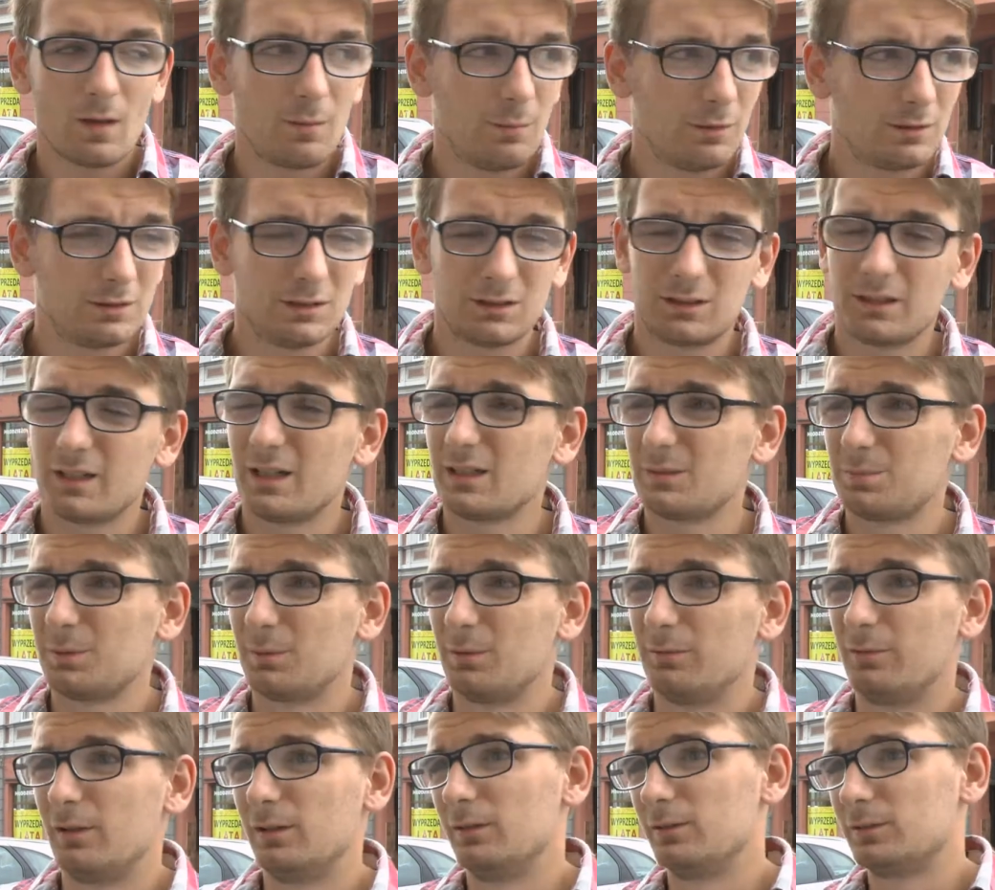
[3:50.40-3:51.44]
Myślę, że jest
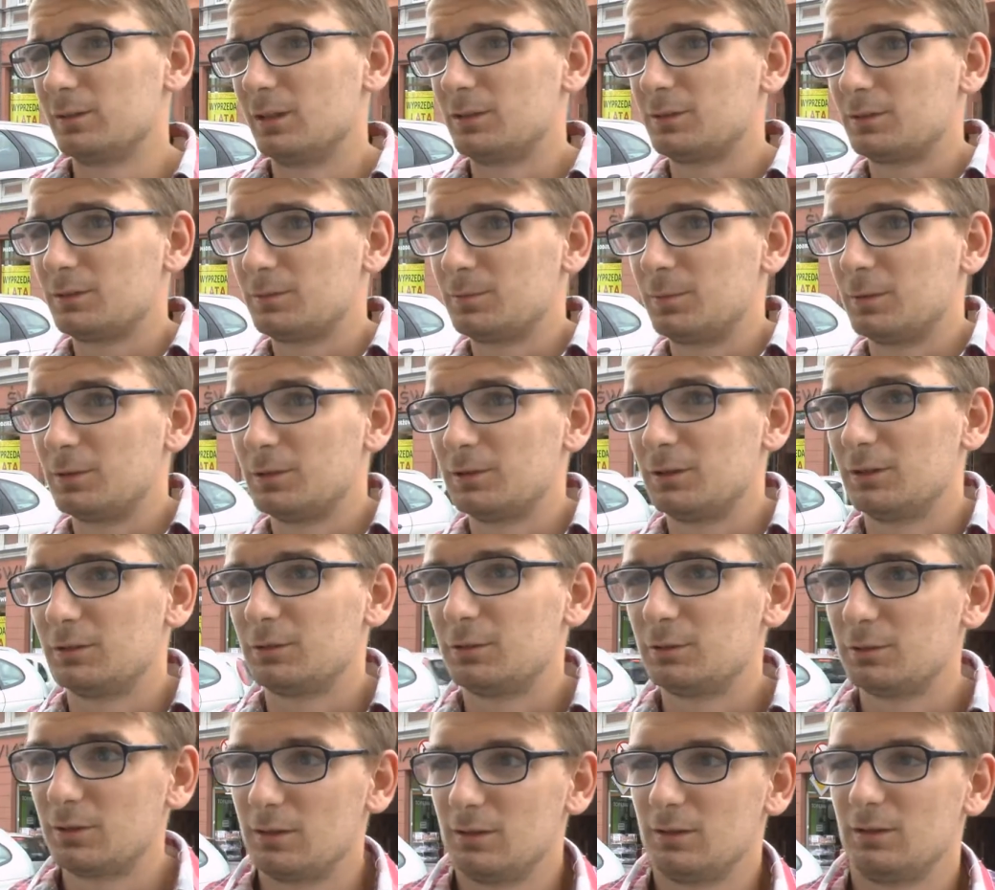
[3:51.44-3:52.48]
promowane, wystarczy spojrzeć na
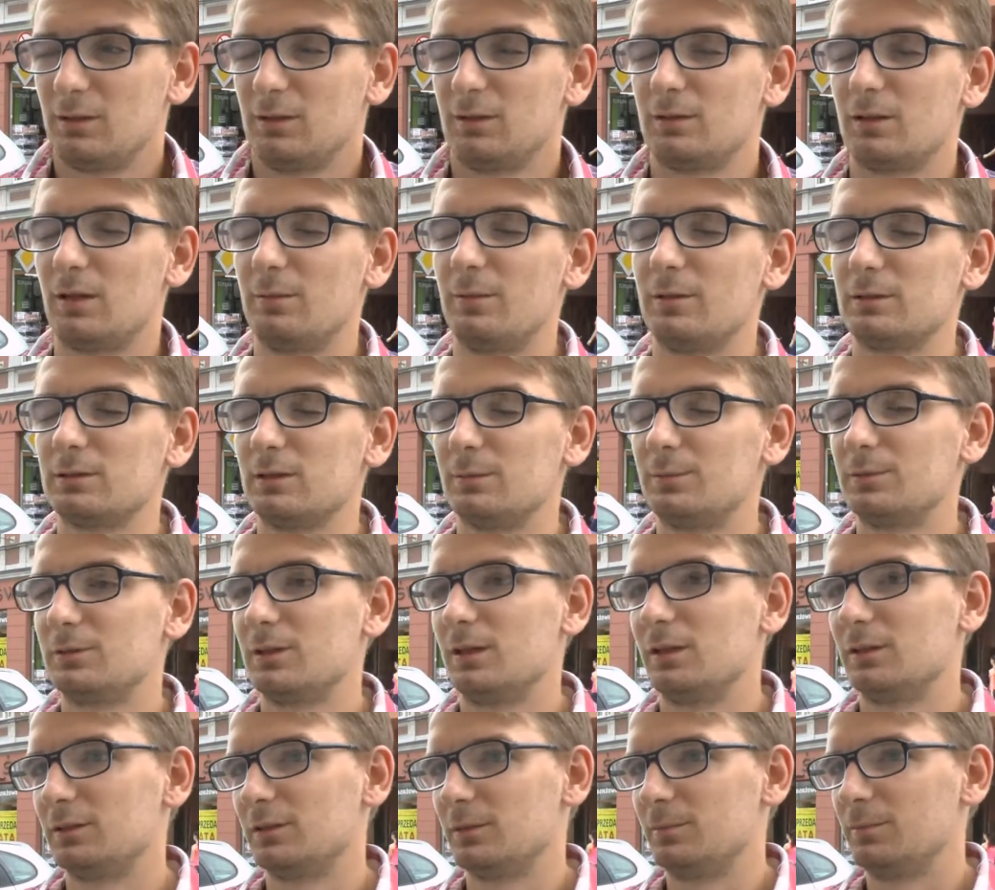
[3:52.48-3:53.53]
żurze, tam jest
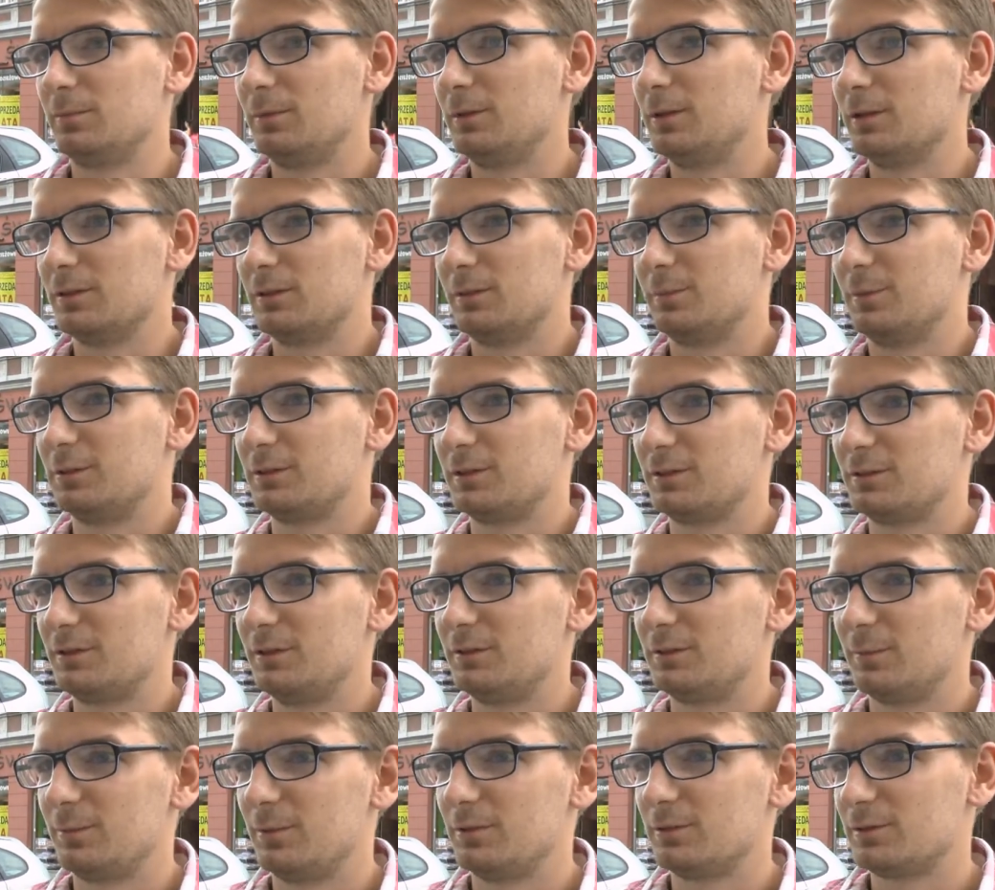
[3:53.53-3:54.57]
napisane, że za pierwsza
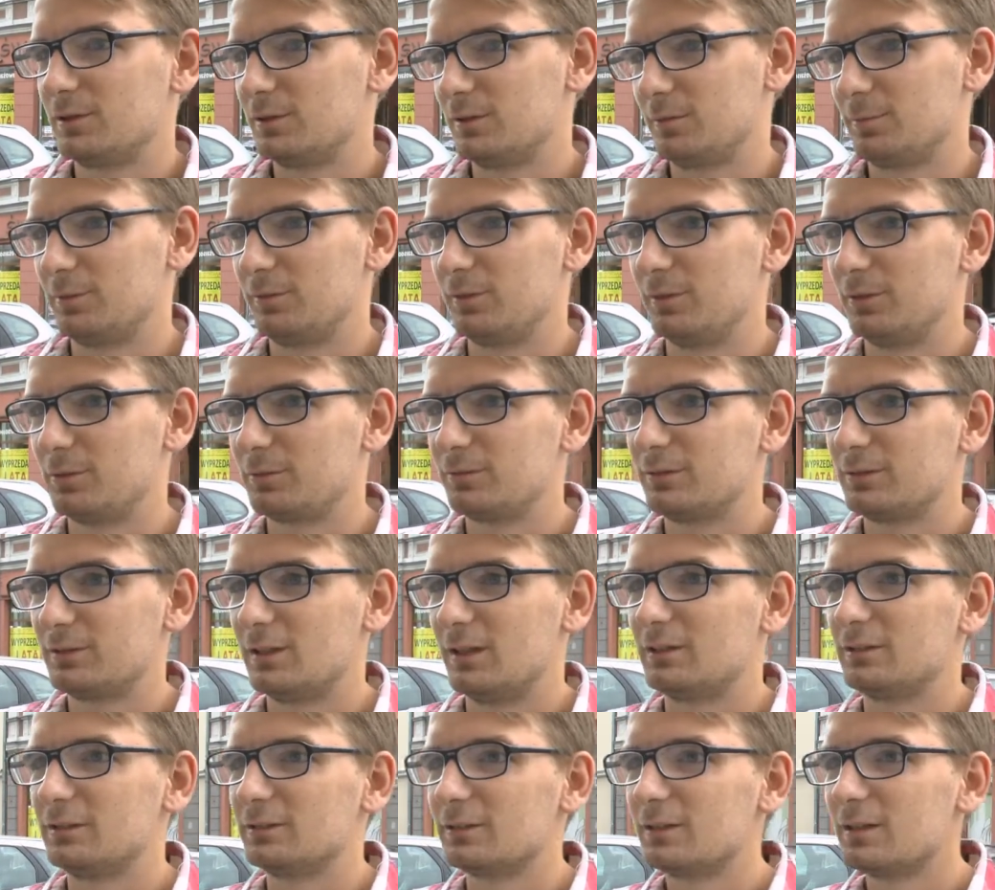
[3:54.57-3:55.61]
stolica Polski, to powinno już
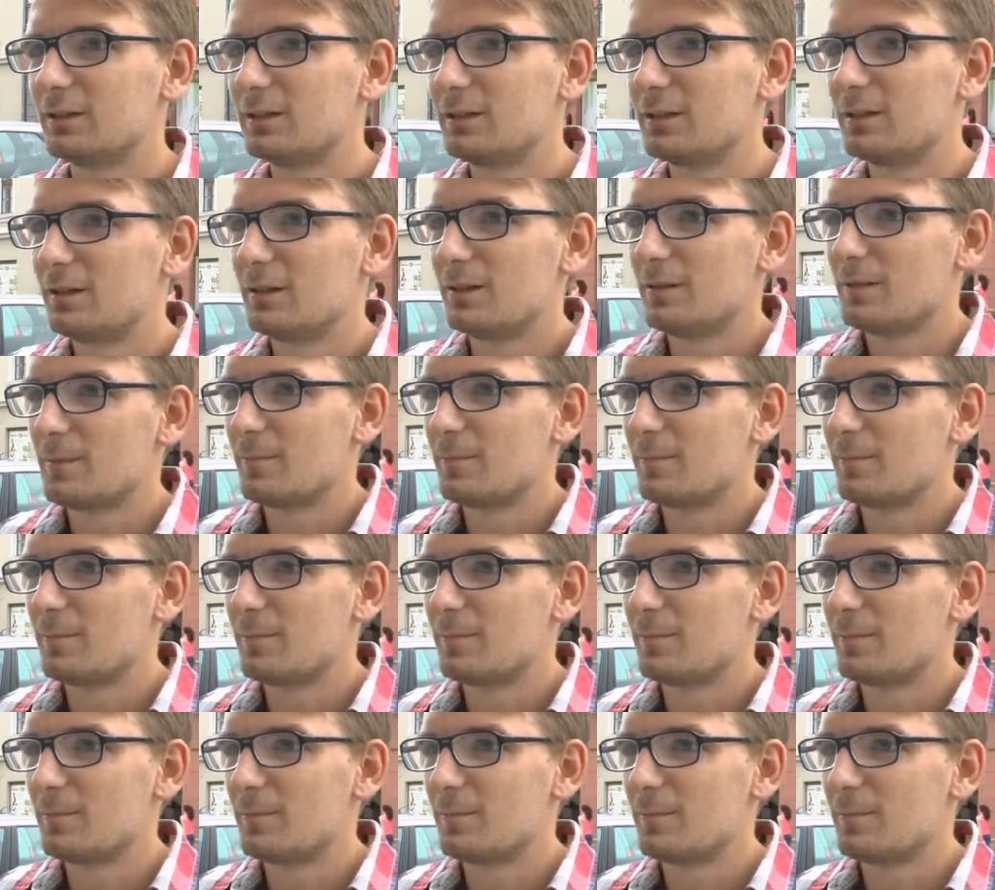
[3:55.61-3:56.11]
wystarczyć. Mhm.